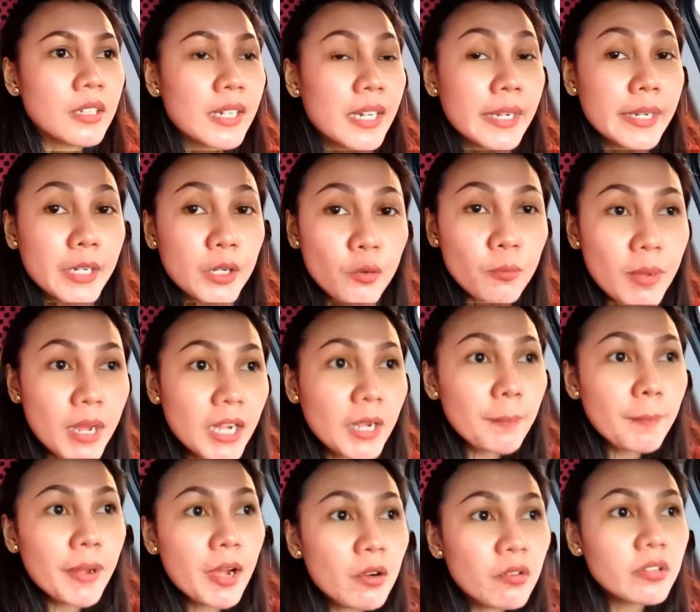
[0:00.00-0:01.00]
kaninang umaga
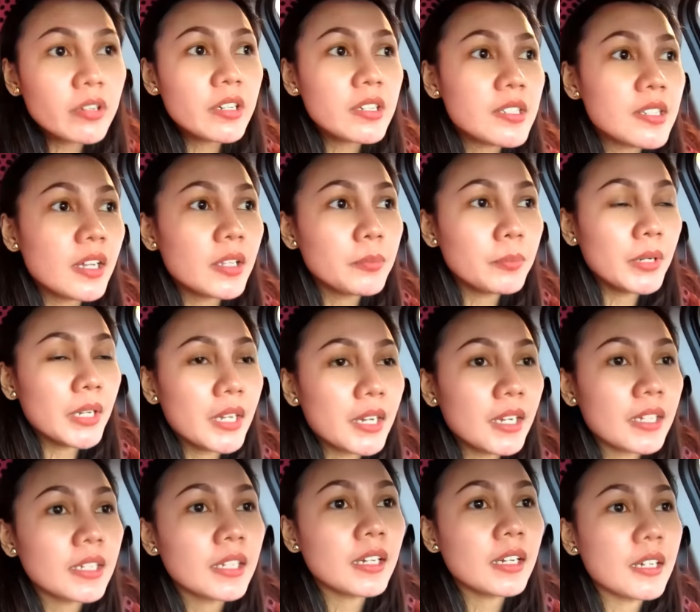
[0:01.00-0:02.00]
pa ako nag sunblock
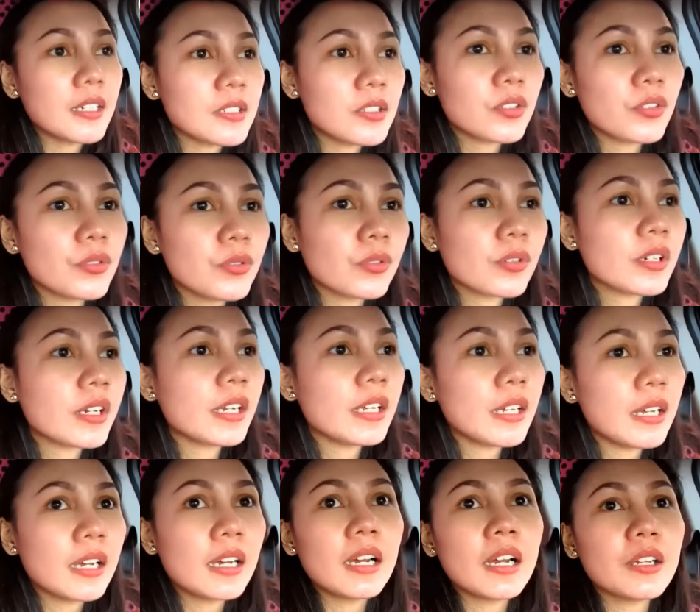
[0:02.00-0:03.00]
kaya,
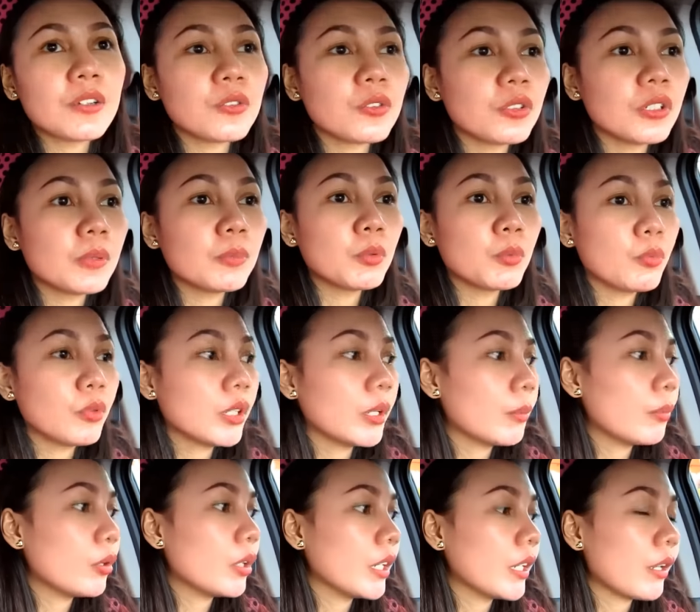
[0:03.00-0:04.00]
kaya ano
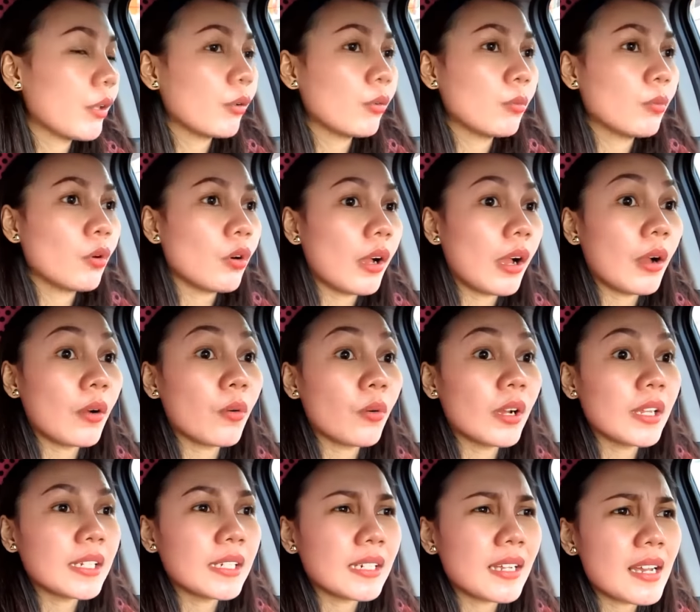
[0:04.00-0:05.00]
namumula-mula na yung mukha ko
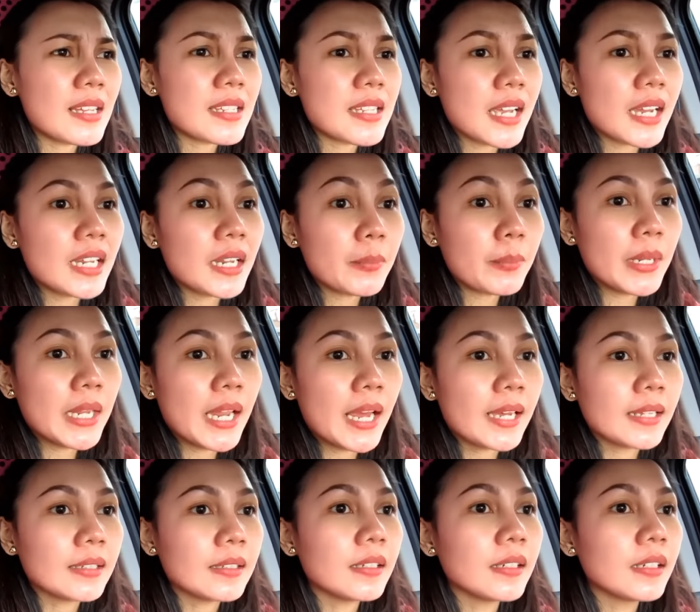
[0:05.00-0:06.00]
kanina kasi nga
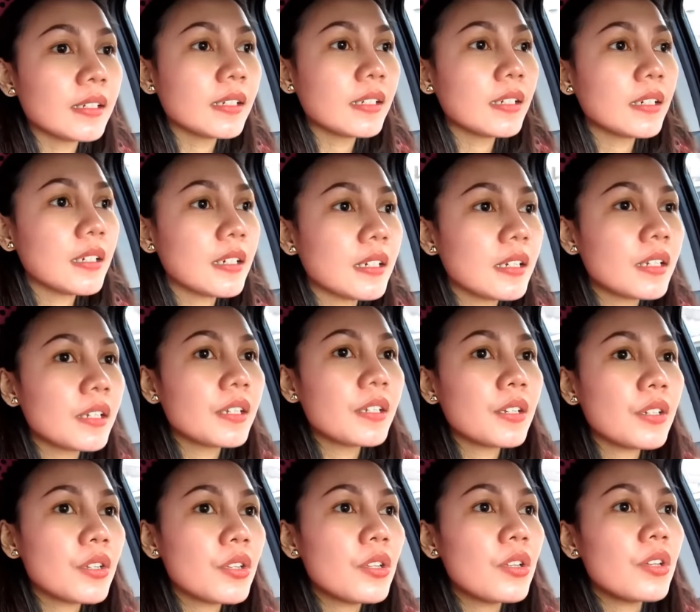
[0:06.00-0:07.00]
nabilad
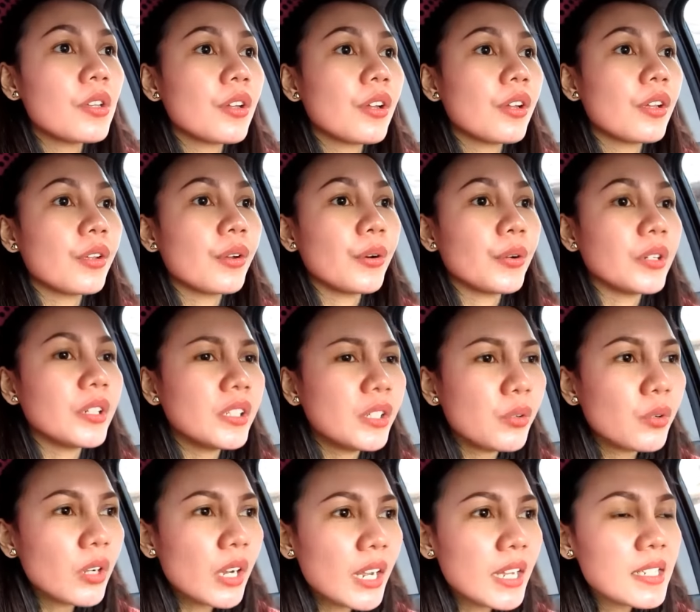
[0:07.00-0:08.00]
yun. Hindi
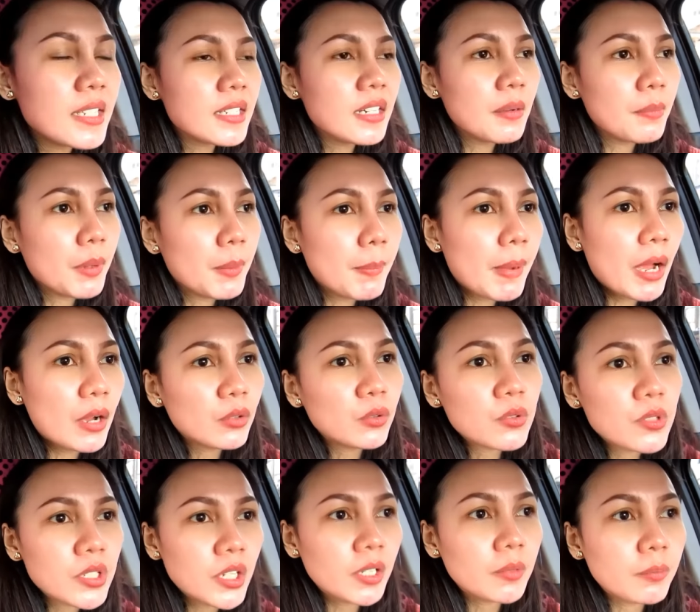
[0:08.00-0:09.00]
ko na nababaon
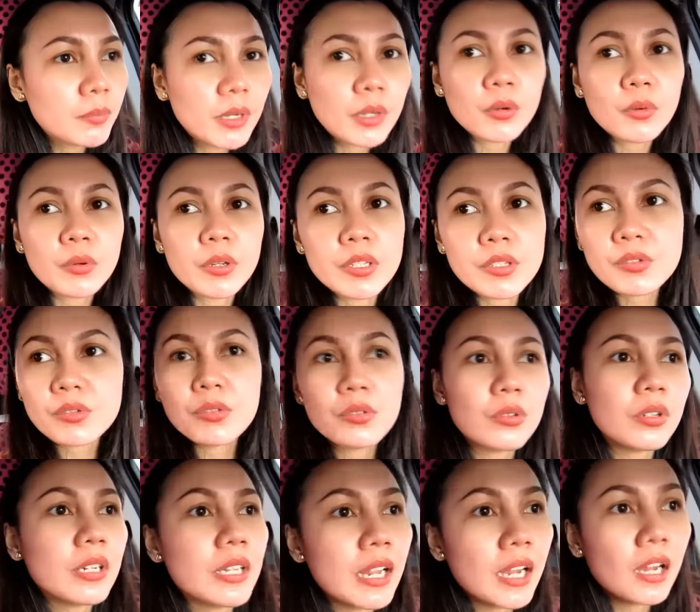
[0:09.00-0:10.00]
yung sunblock ko eh. So,
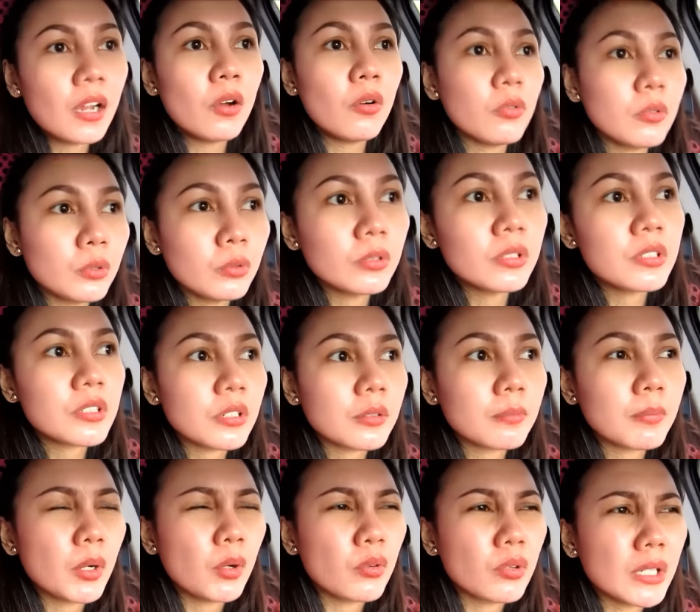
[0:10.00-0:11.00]
kailangan ko na ulit
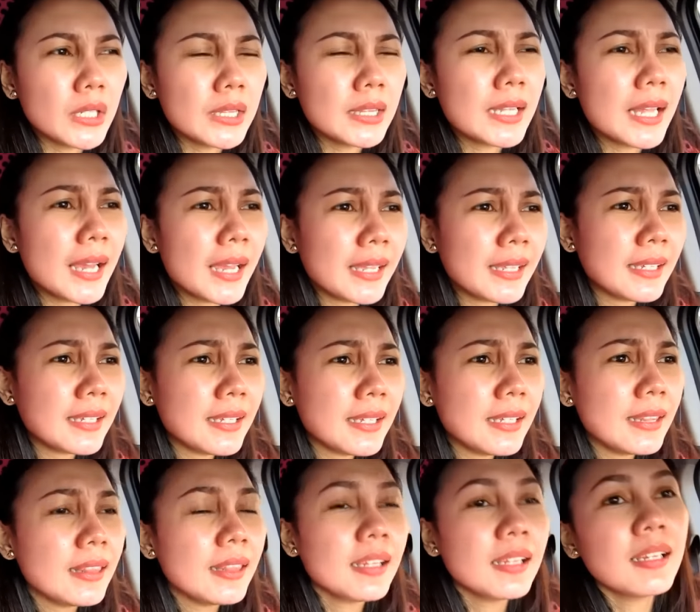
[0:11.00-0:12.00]
siyang baunin
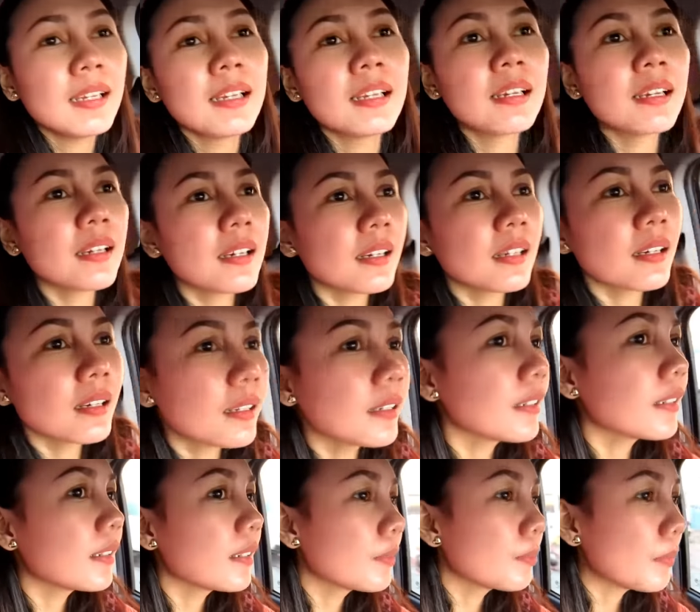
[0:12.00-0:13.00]
dahil
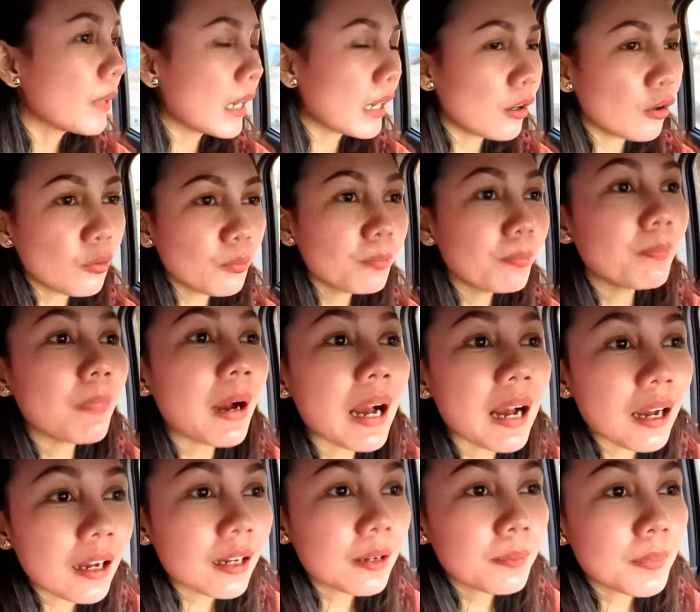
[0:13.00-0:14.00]
baka
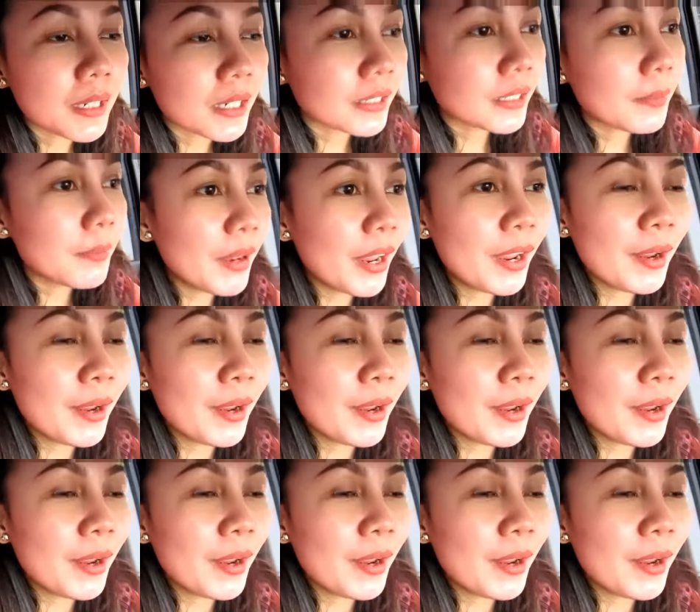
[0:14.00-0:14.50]
umaka mangitim na